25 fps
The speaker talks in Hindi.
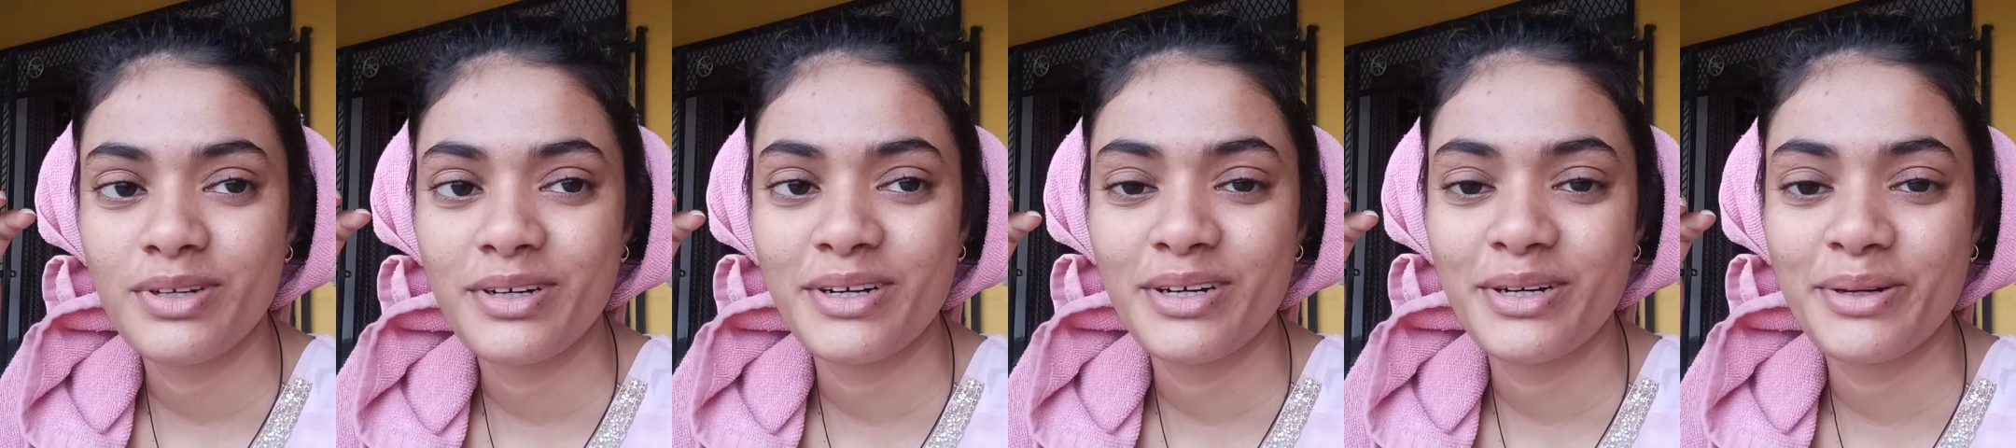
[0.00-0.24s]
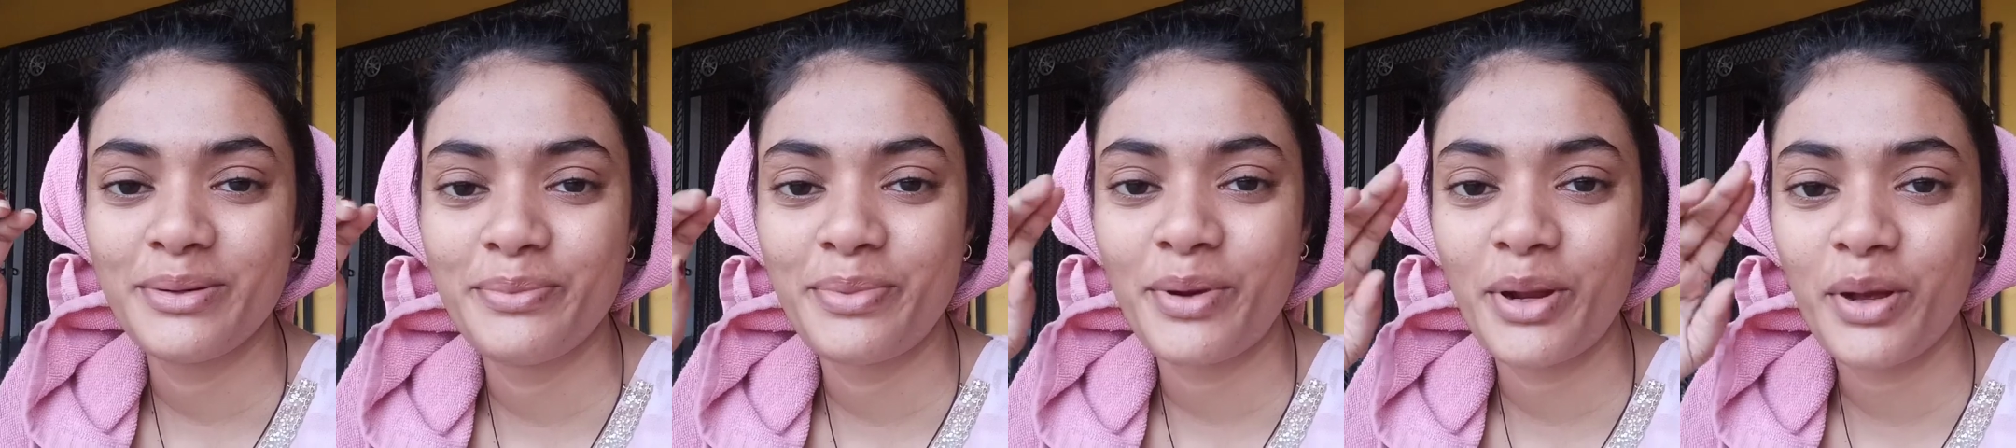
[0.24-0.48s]

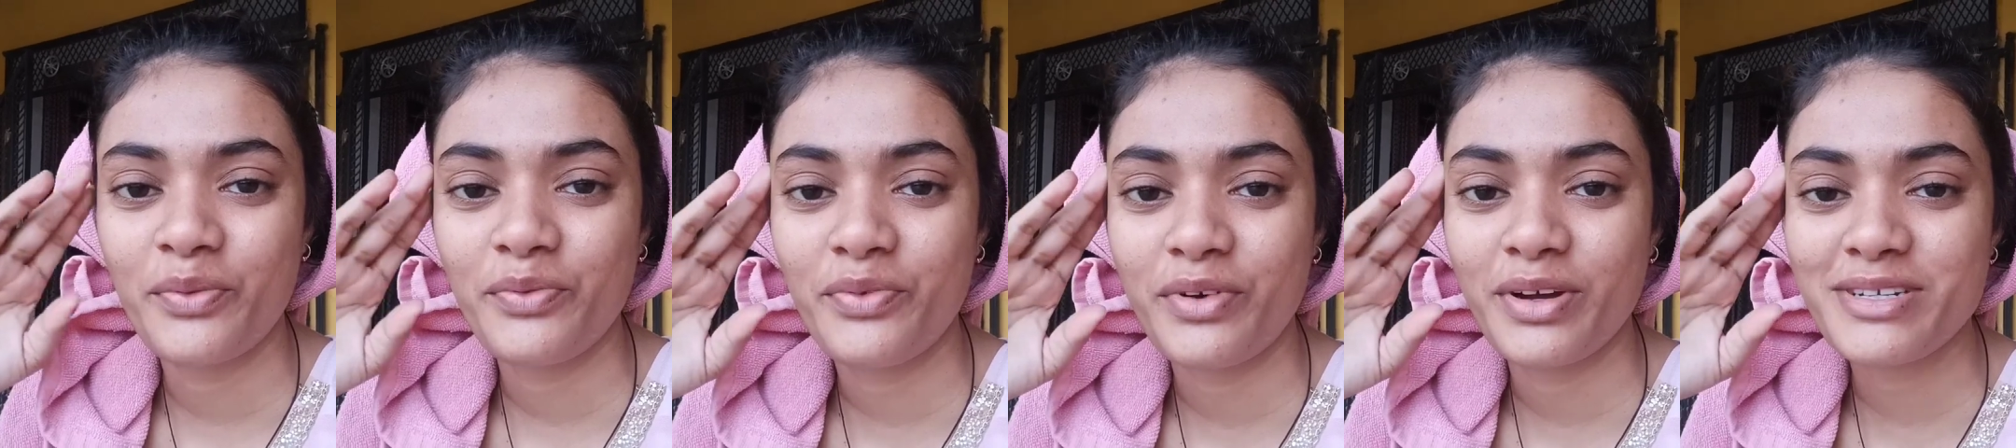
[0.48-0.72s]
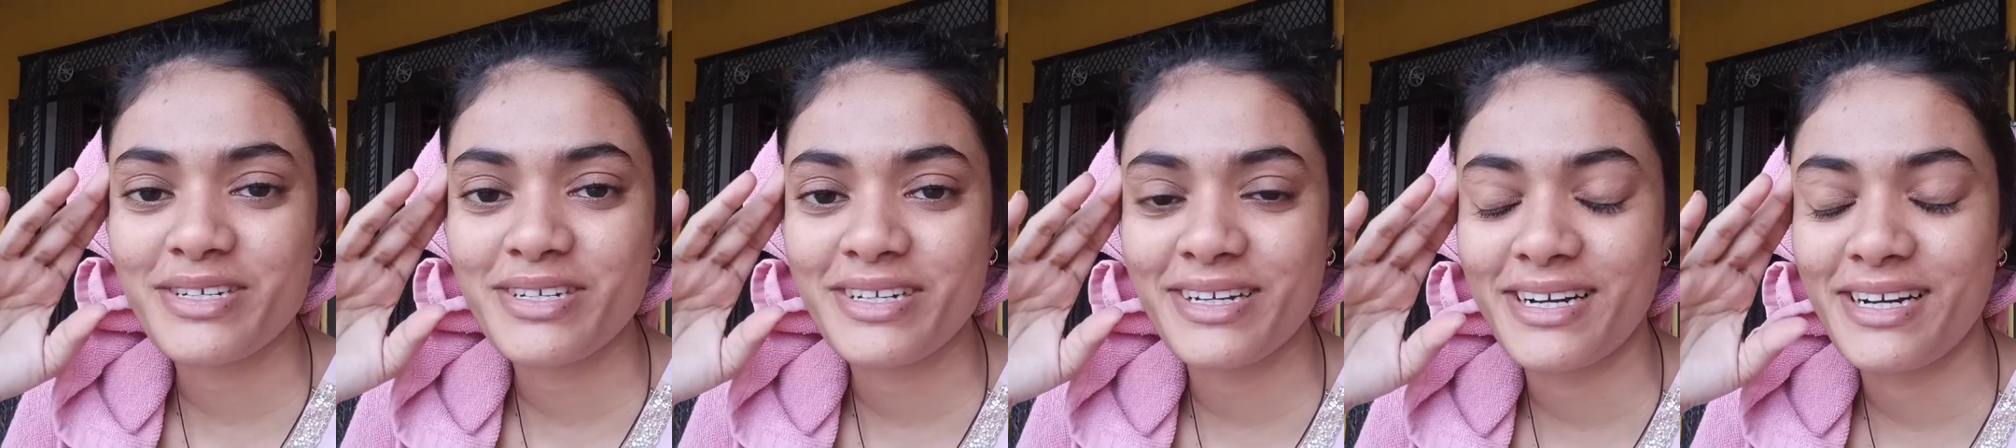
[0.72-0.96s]

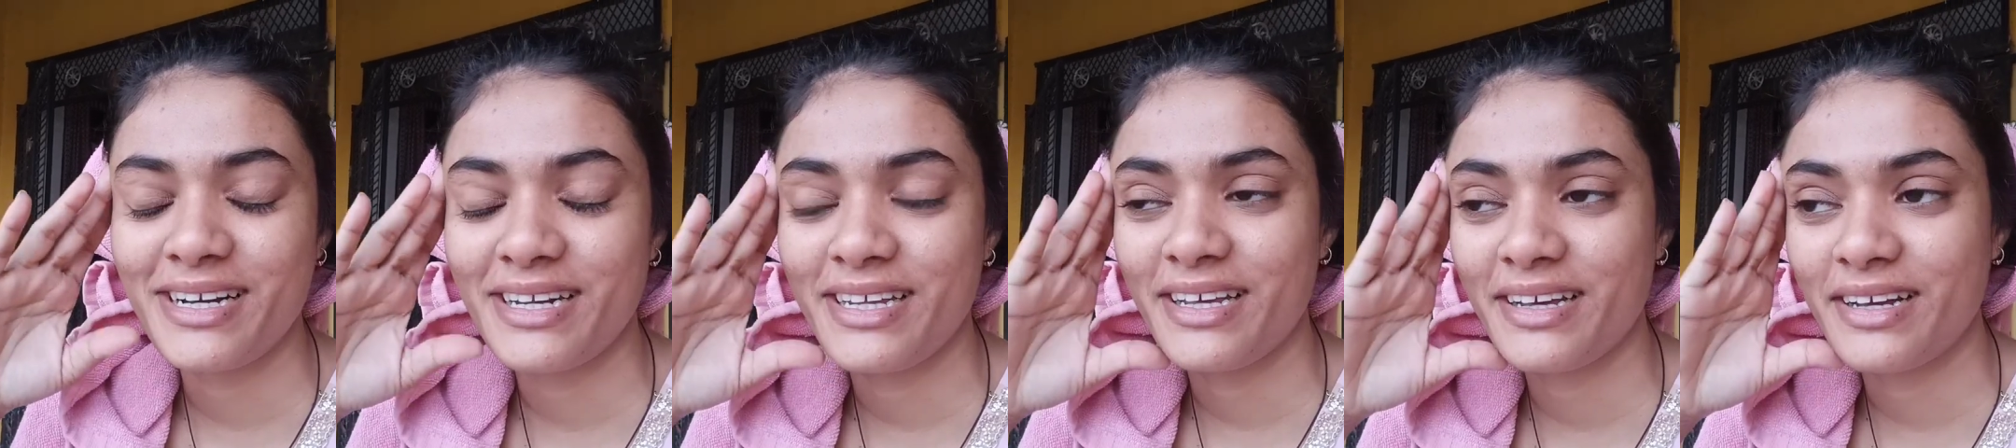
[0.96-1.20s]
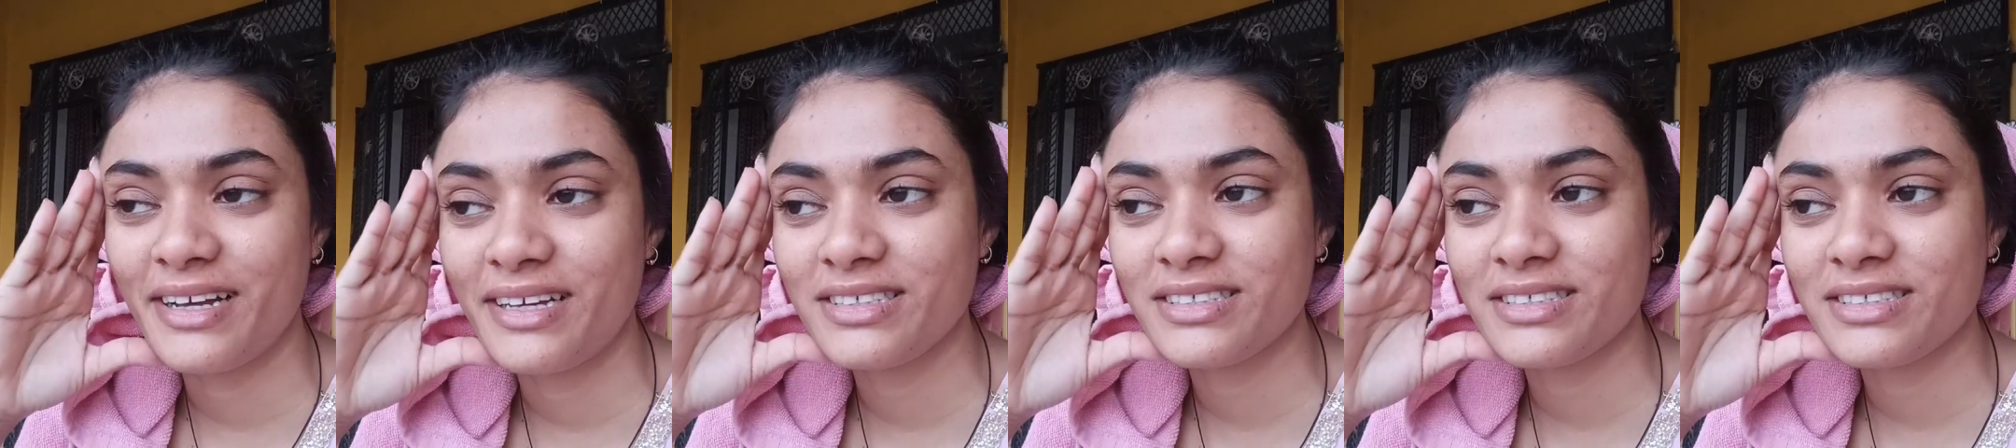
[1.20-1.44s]
ब्रेकफास्ट कर
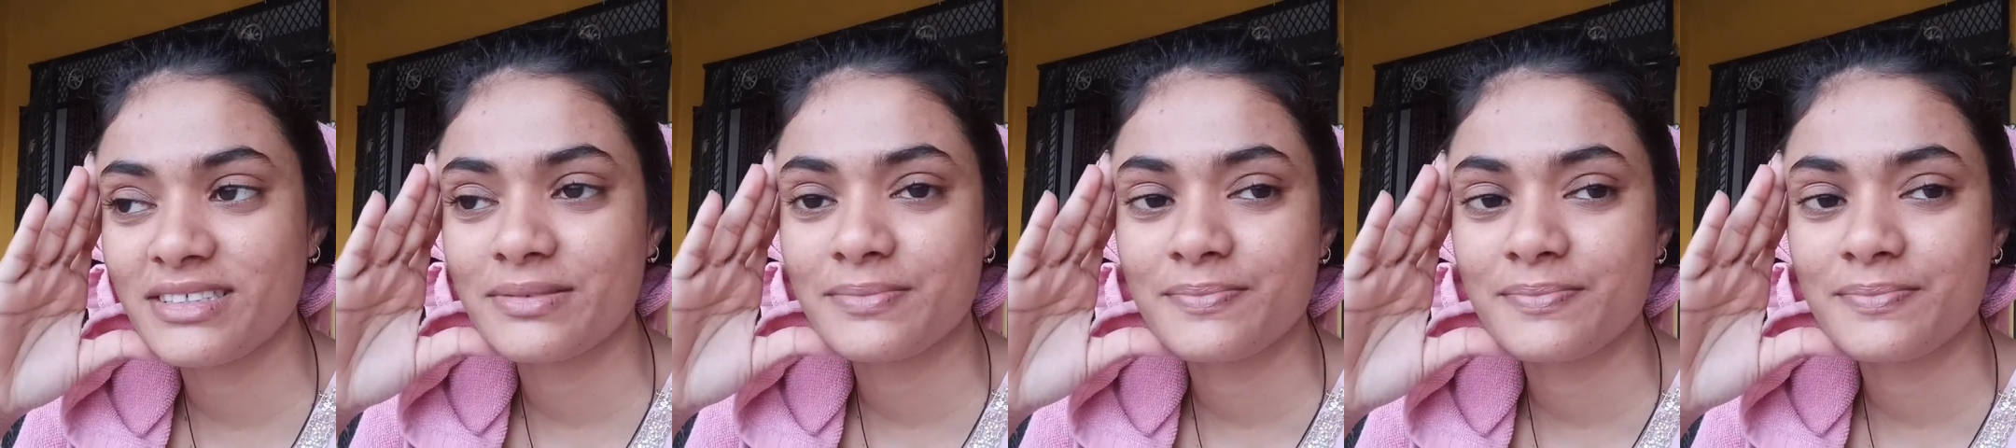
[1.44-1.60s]
लिया गाइस